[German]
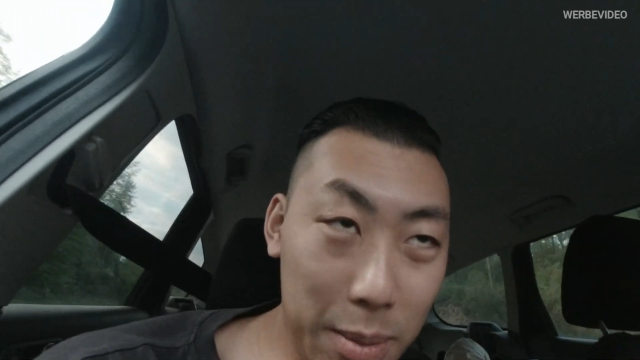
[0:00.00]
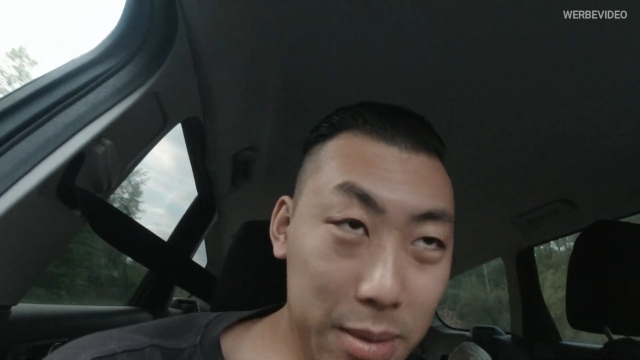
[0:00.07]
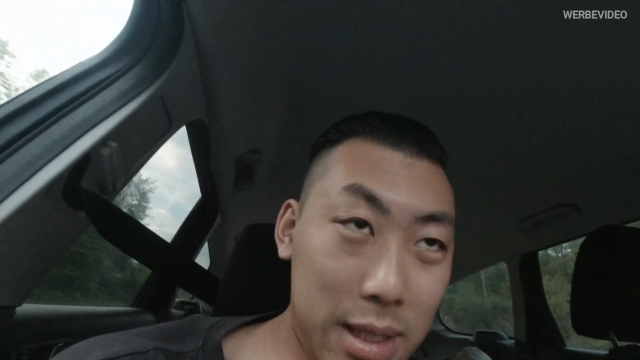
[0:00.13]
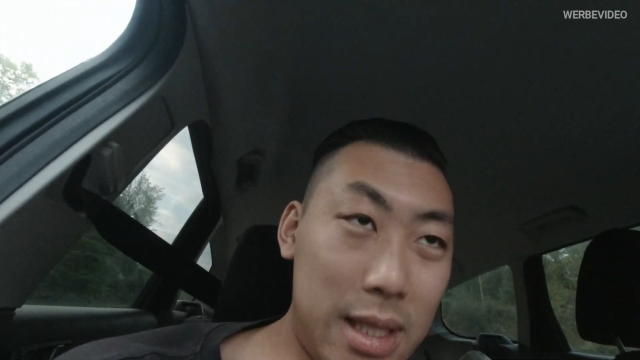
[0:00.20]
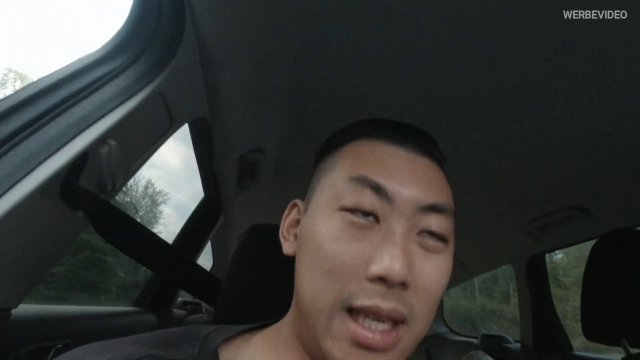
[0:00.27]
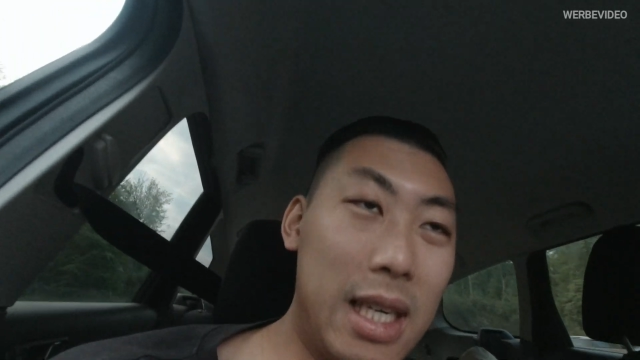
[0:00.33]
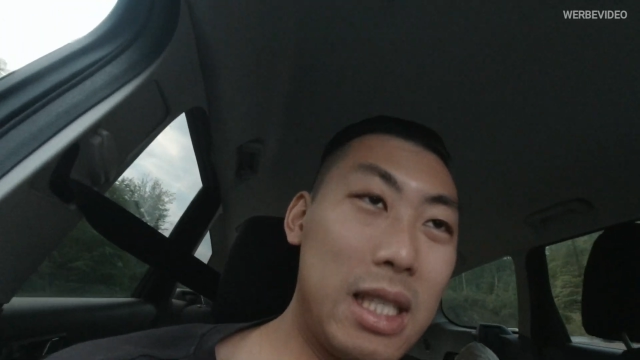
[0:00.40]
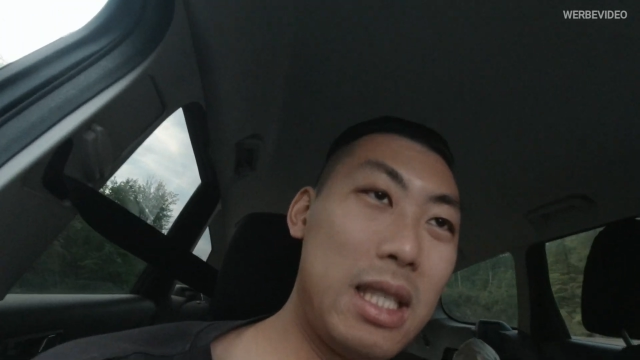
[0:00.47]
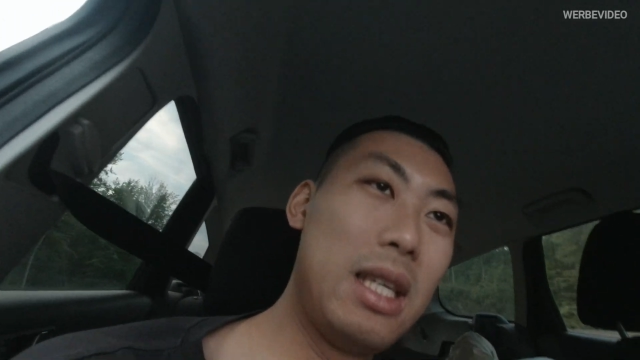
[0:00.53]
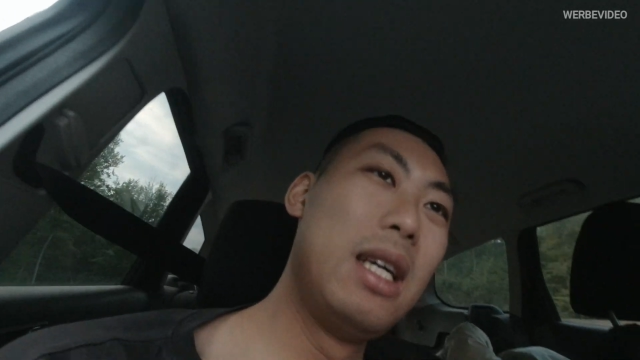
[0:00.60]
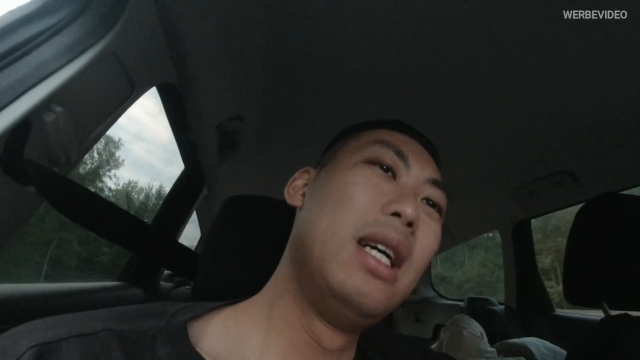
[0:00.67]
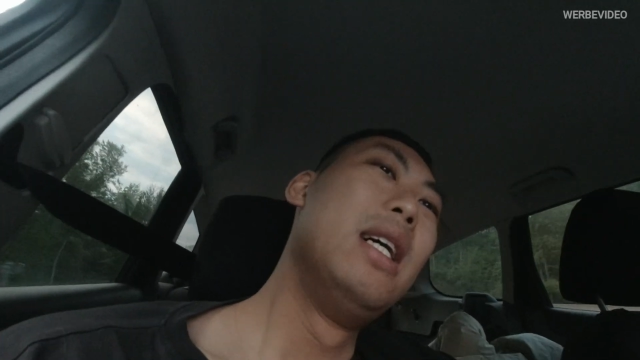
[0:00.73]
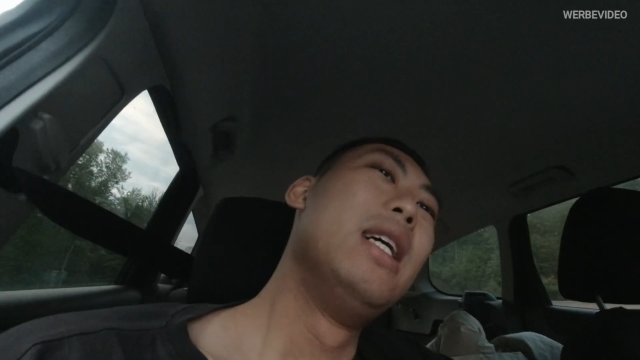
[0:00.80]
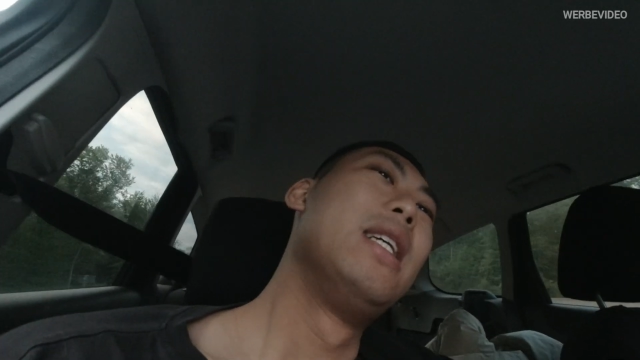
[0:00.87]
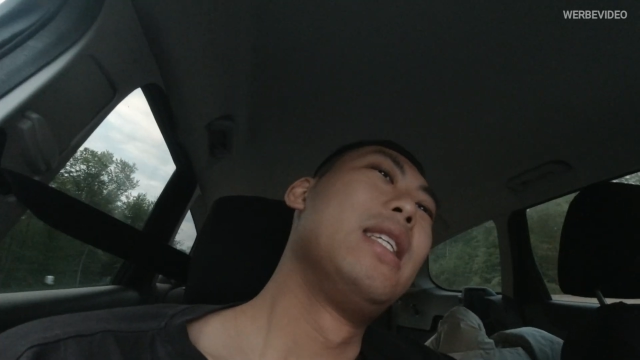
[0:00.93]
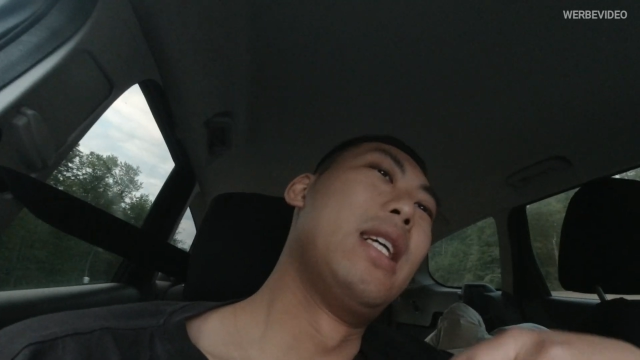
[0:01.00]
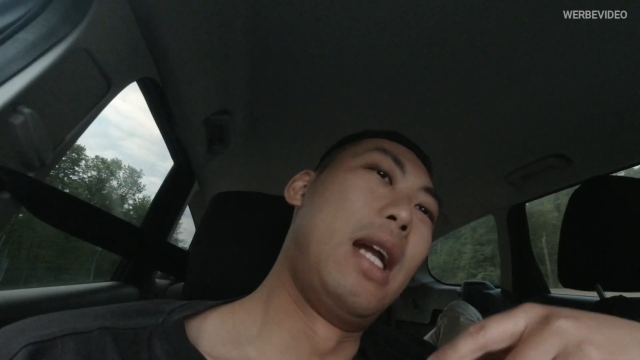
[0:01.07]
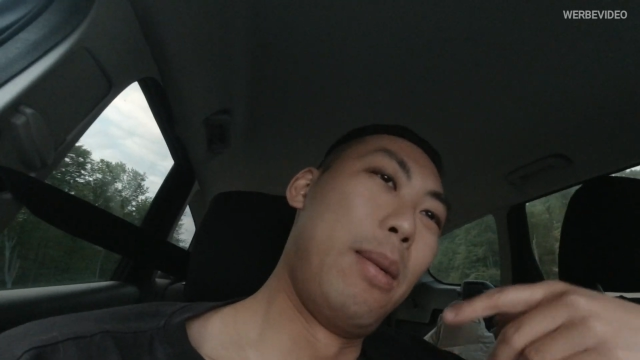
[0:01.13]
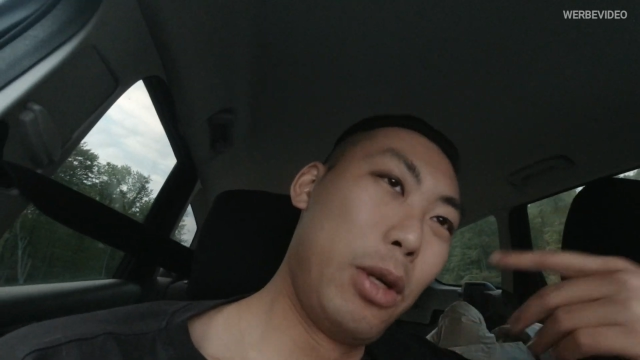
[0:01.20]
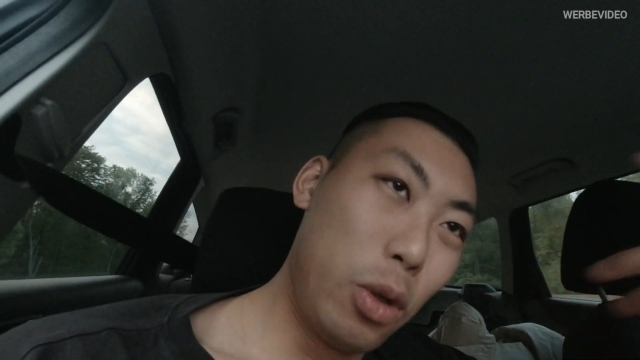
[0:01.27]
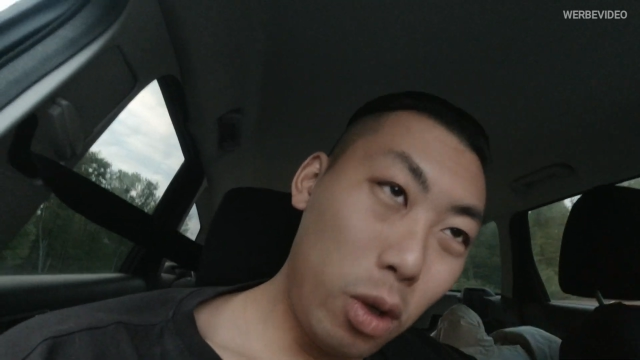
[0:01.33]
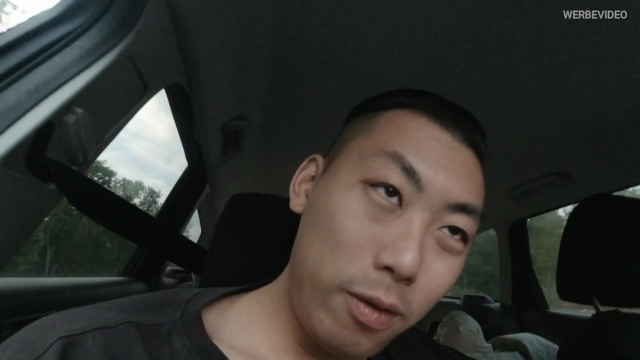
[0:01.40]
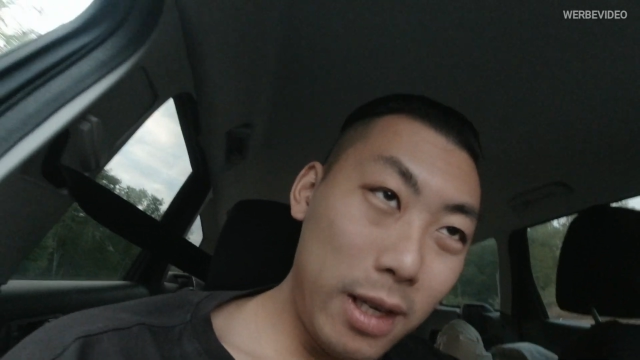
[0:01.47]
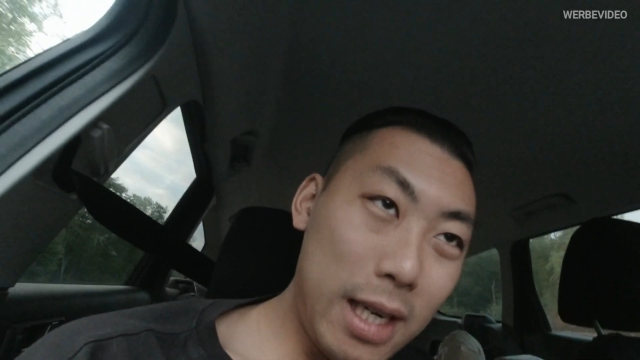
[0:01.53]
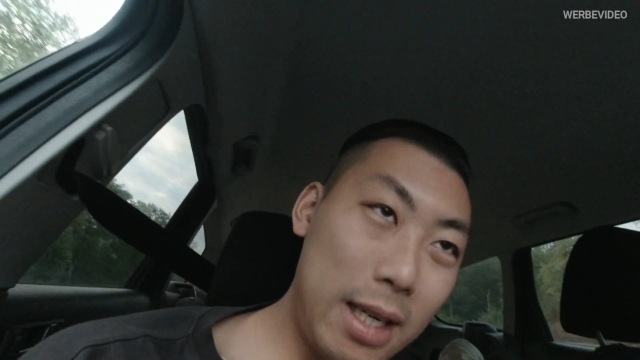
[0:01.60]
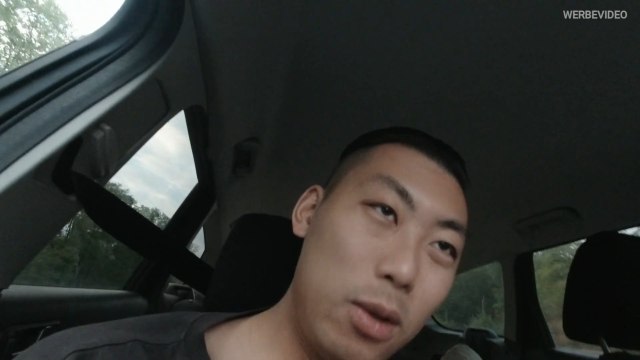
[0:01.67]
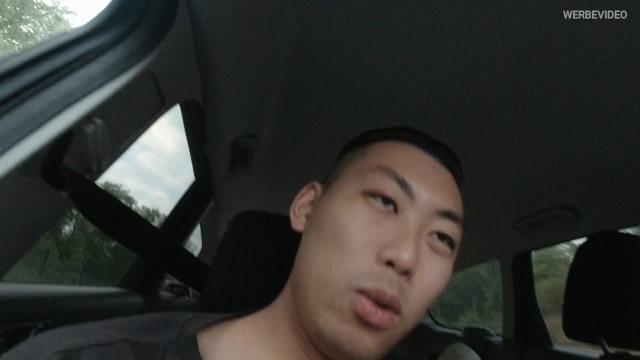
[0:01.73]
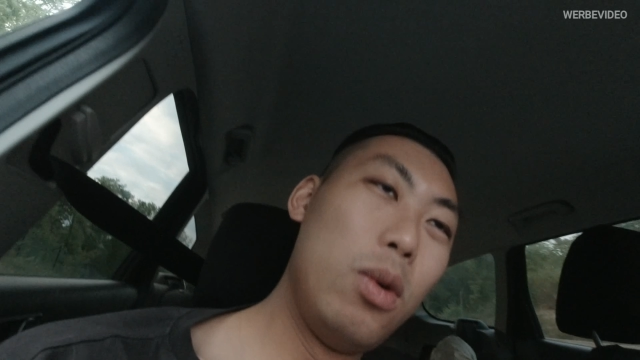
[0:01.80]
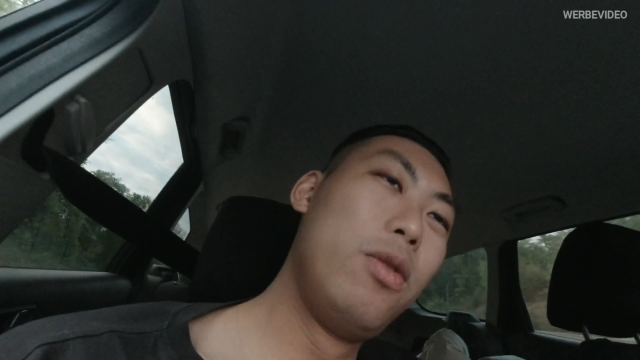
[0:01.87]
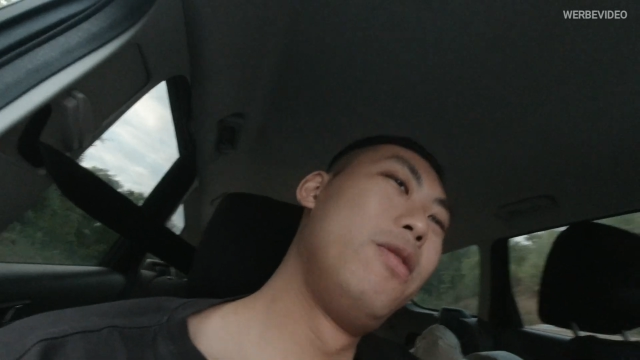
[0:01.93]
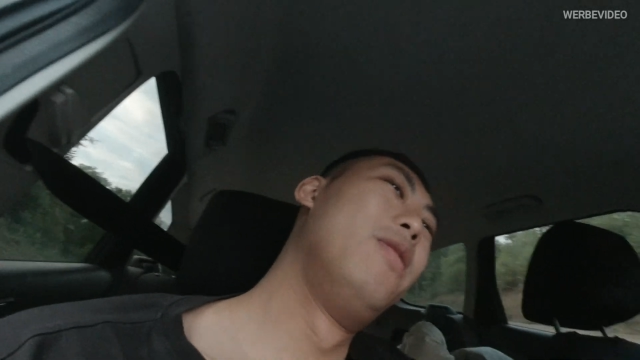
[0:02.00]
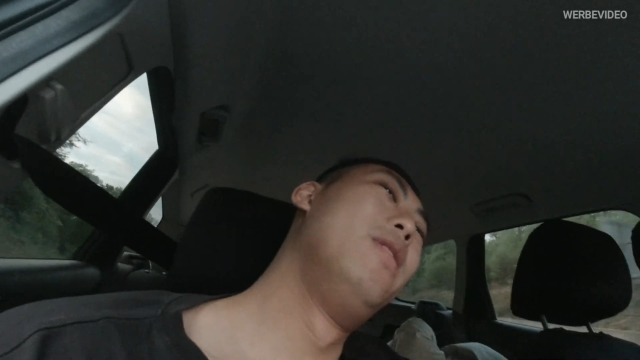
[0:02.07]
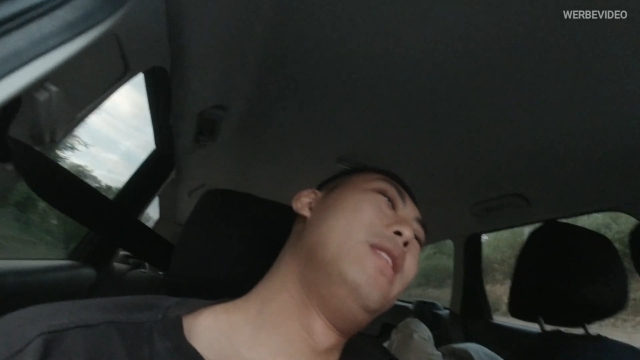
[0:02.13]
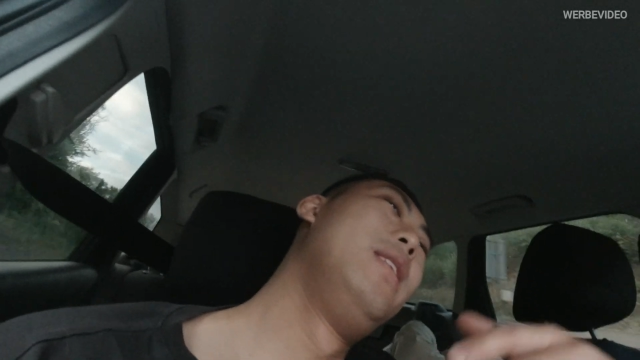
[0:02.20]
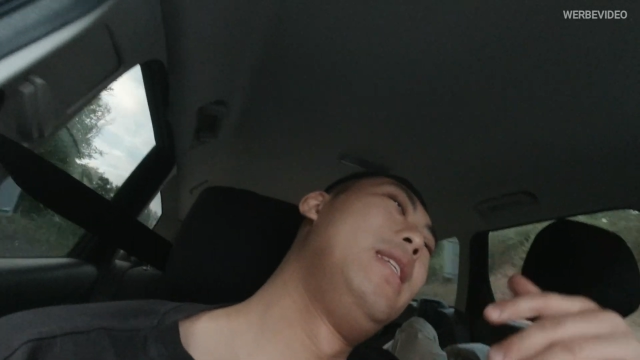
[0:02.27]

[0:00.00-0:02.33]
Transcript: abgesagt. Dann habe ich noch wen angerufen.